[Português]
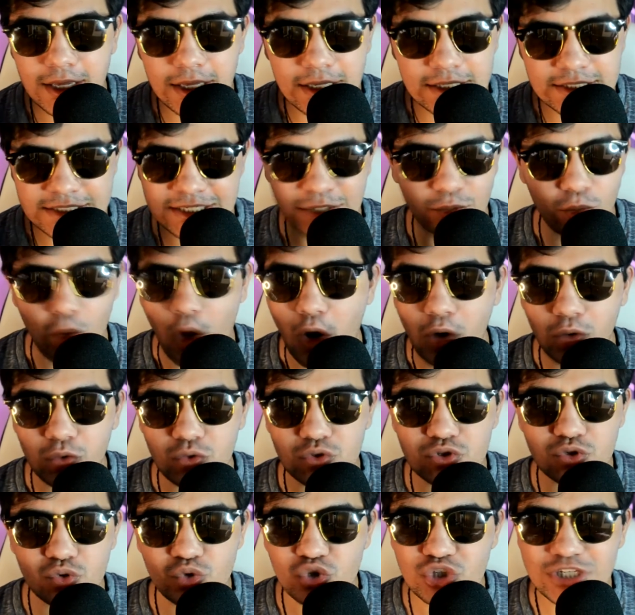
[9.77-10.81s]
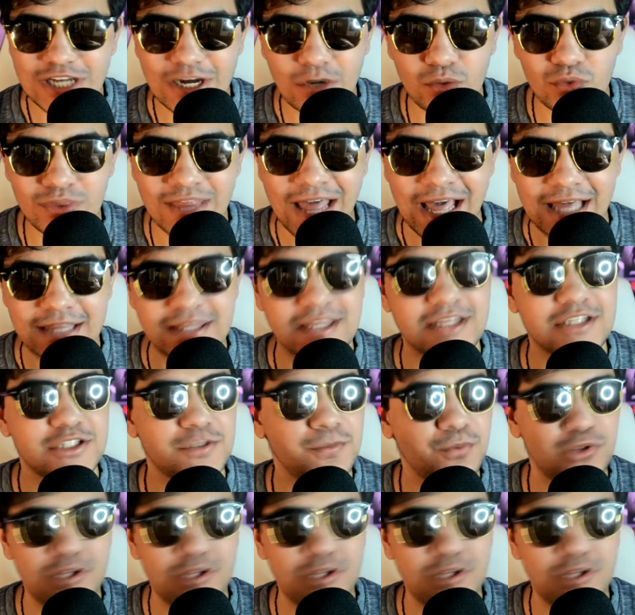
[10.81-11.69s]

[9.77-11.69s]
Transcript: Sem o óculos eu não enxergo nada. Tipo,